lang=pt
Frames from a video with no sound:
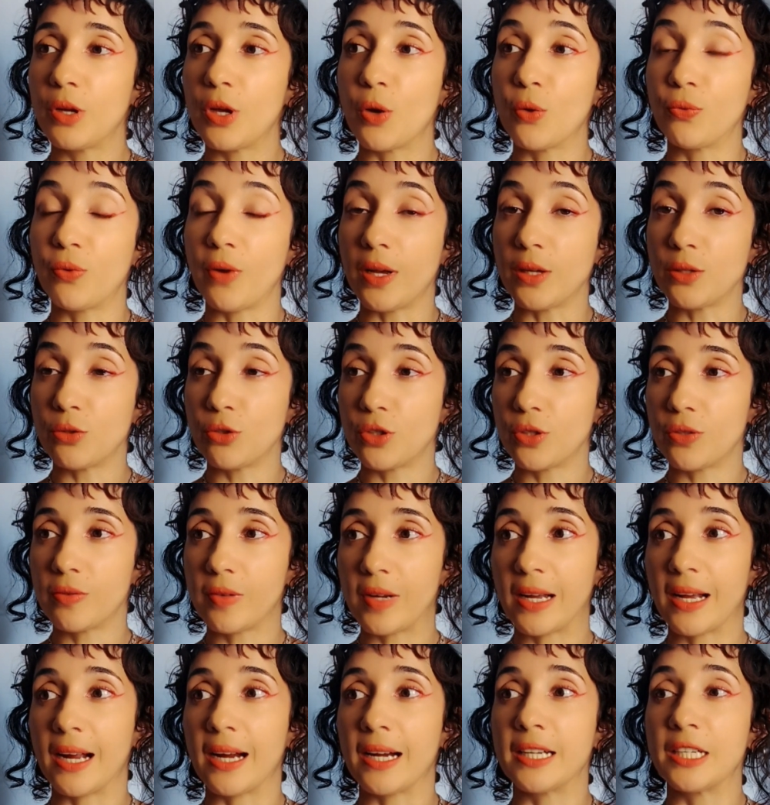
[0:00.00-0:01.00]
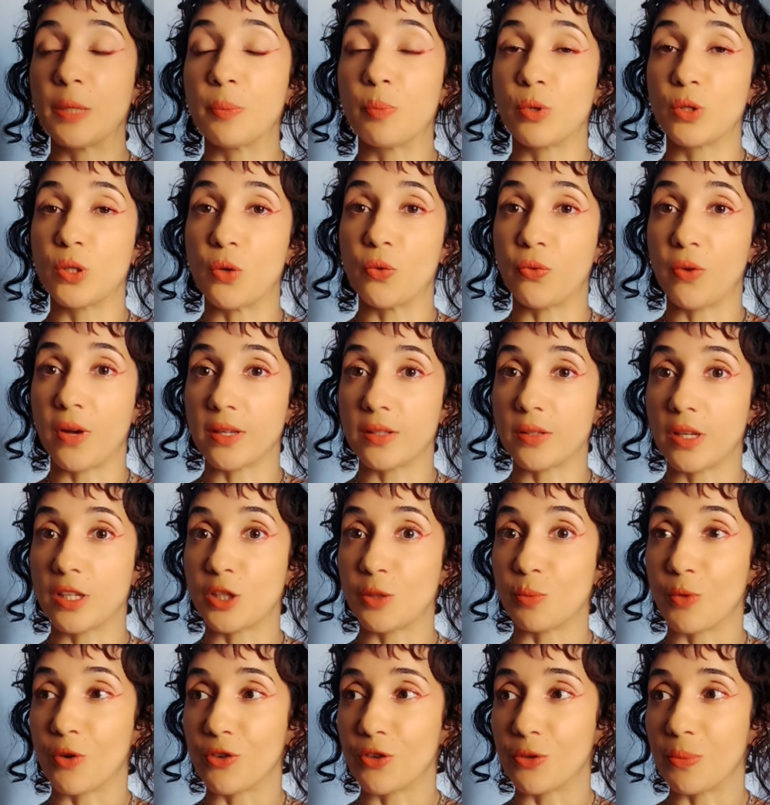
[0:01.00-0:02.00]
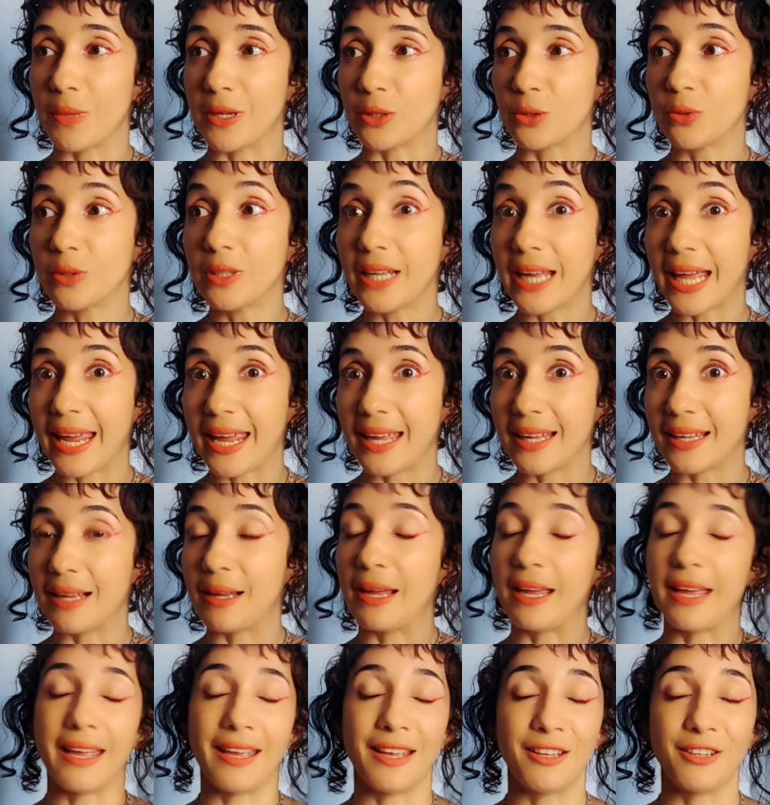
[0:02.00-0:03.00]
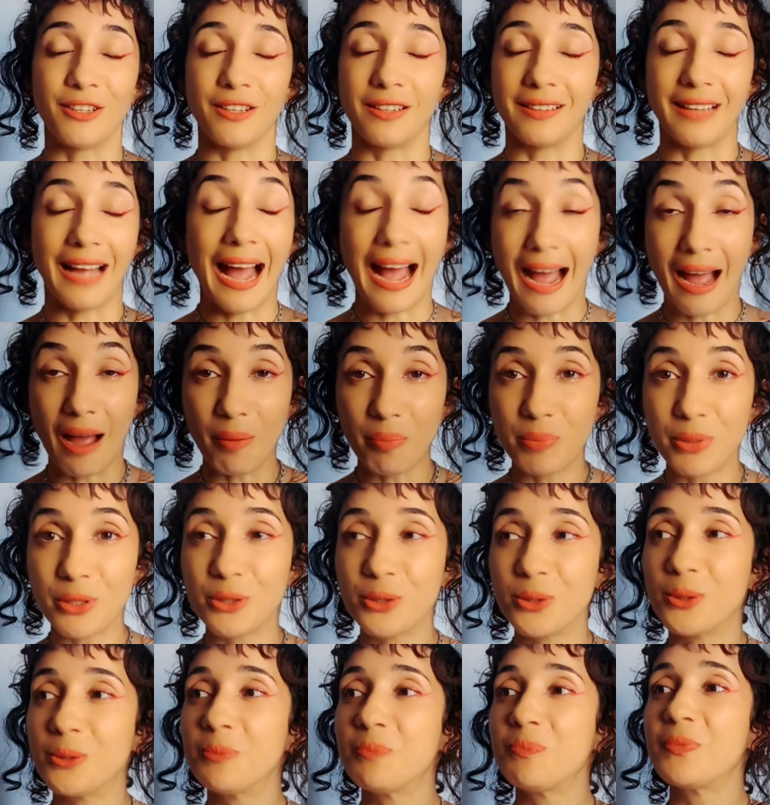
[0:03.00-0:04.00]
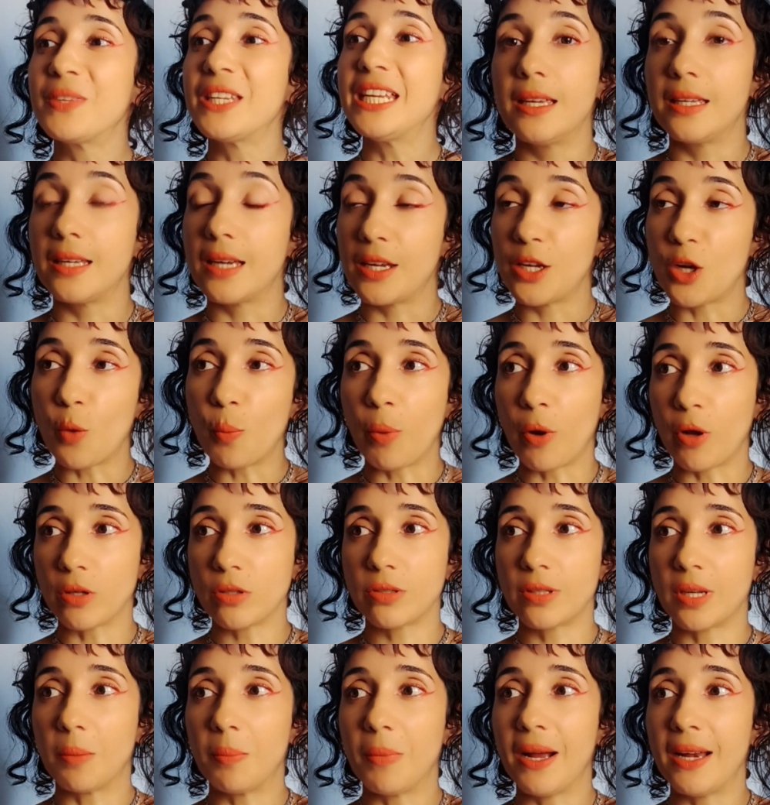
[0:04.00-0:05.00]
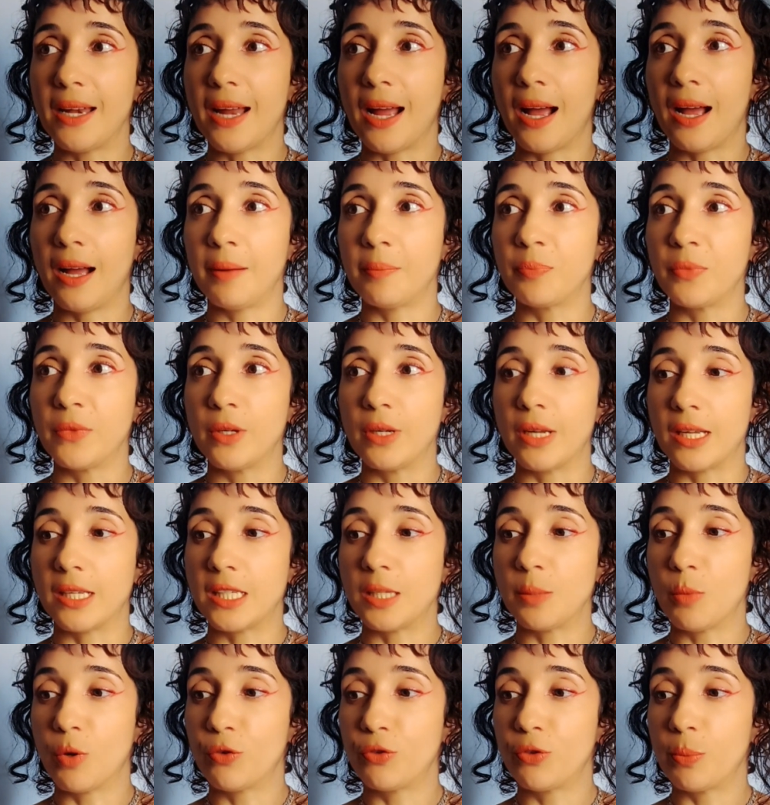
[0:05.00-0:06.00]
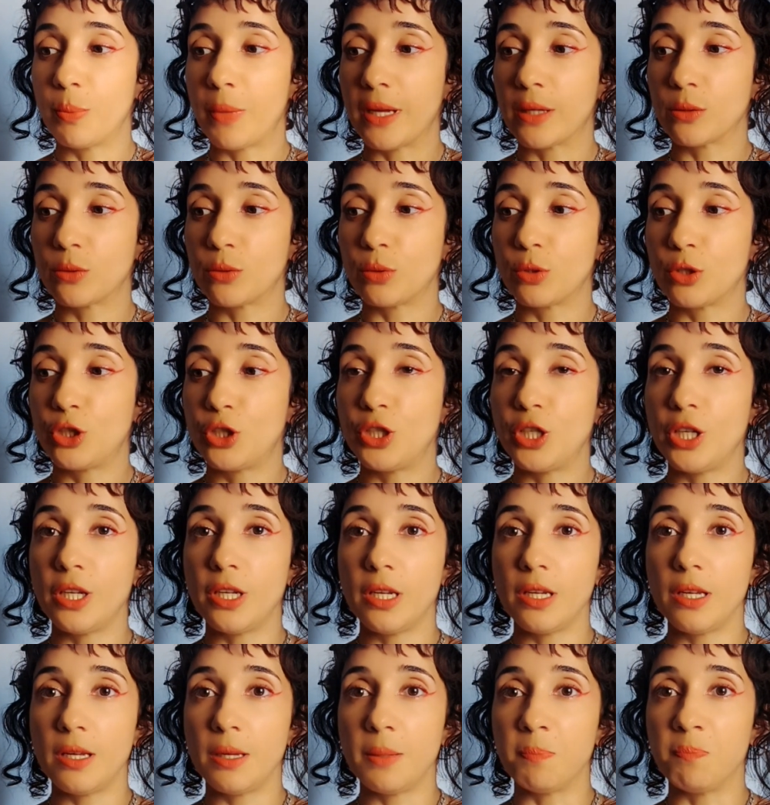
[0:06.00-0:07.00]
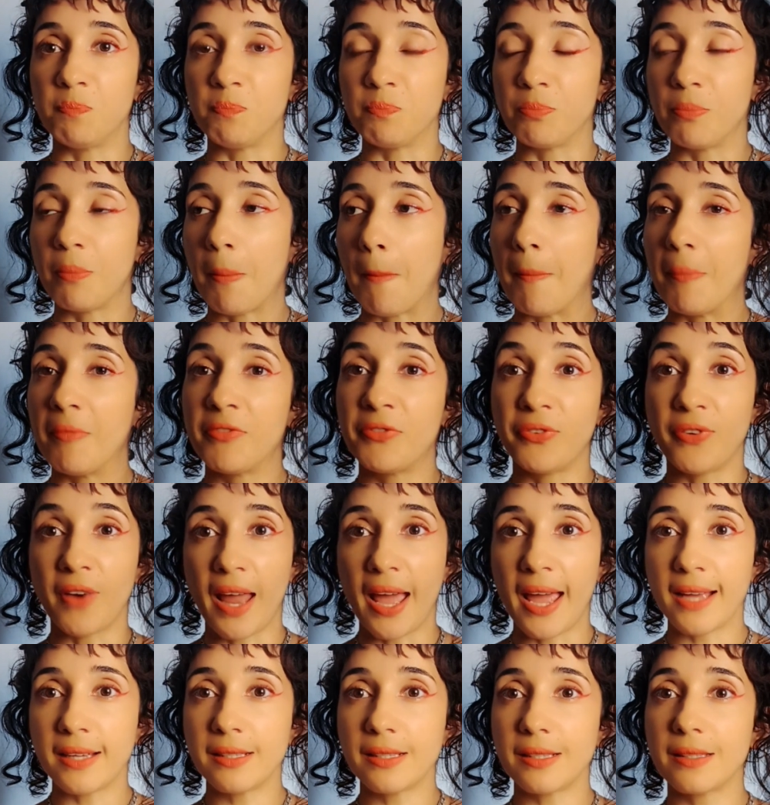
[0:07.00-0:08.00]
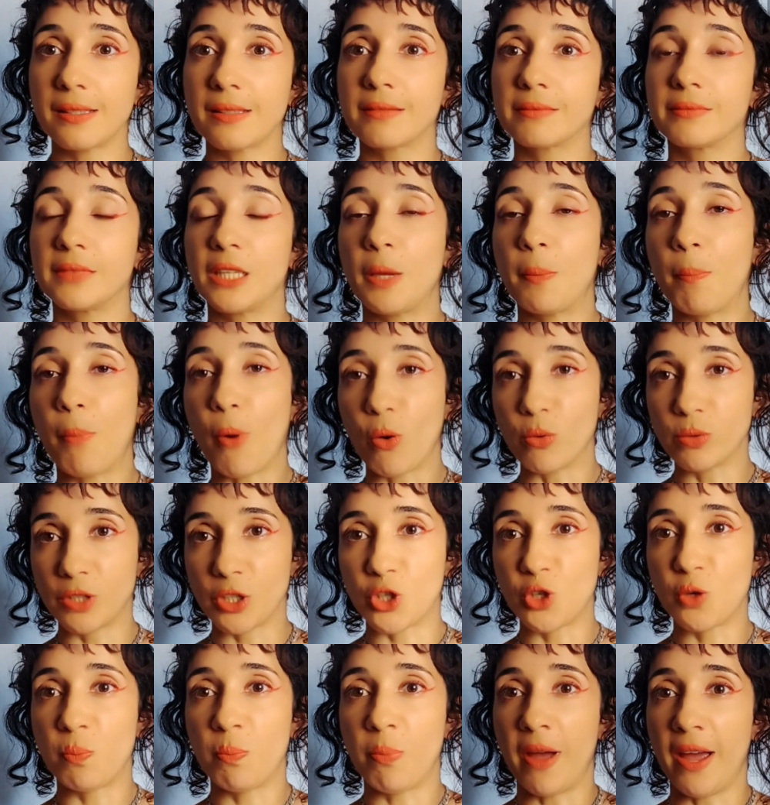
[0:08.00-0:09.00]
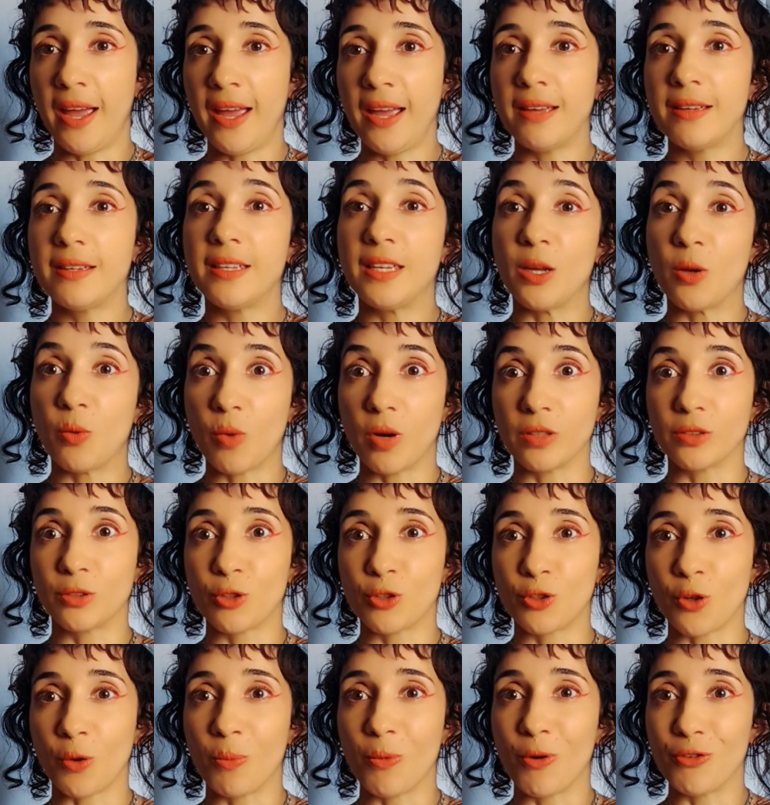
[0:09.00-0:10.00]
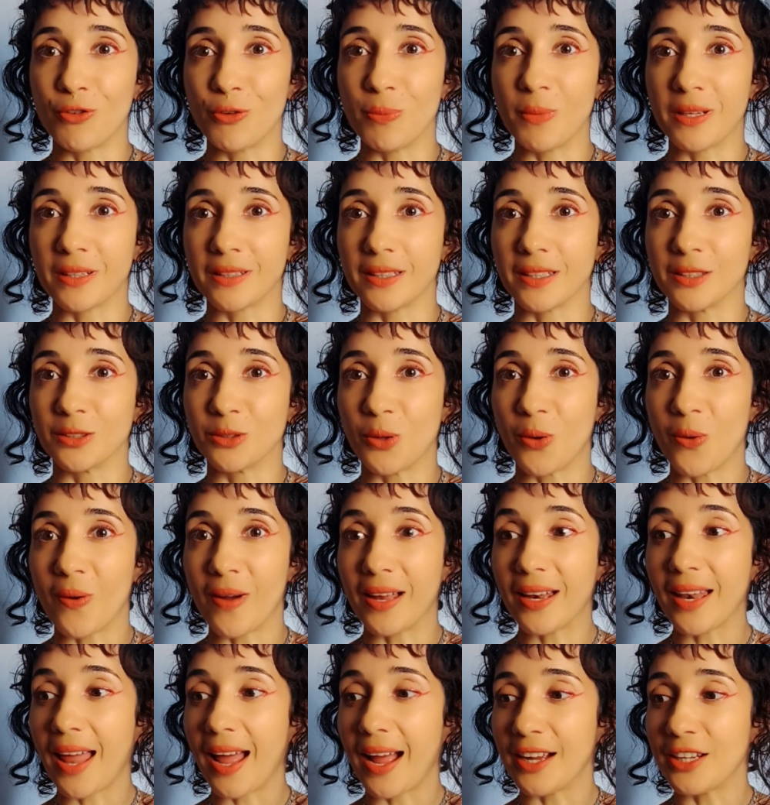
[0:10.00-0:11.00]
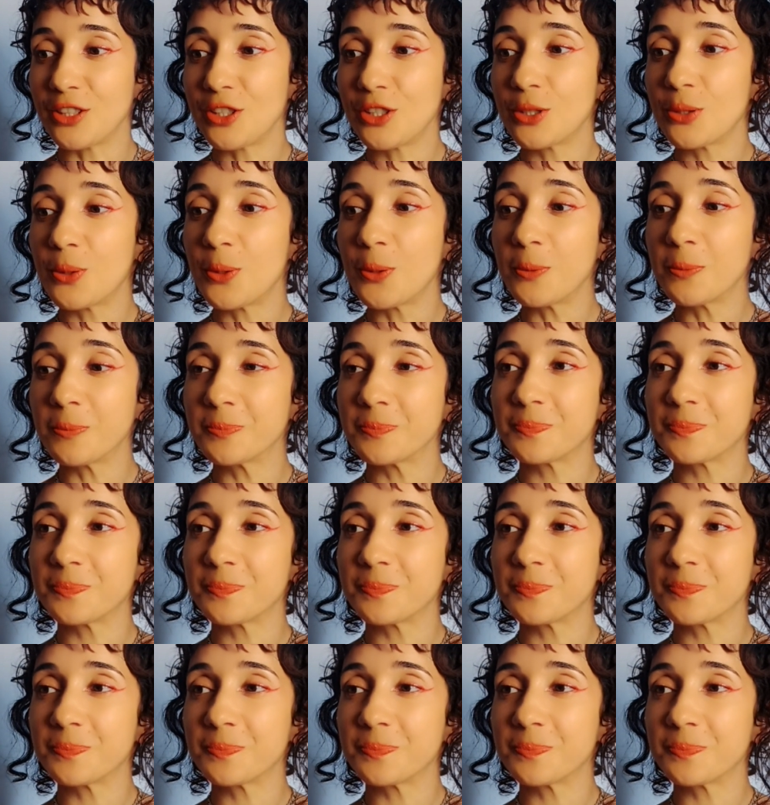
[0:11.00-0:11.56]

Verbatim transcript: Eu faço devagar, depois eu faço esse movimento lento, eh, rápido e aí eu posso trabalhar esse movimento de flex e ponta de pé enquanto estou movimentando com elástico.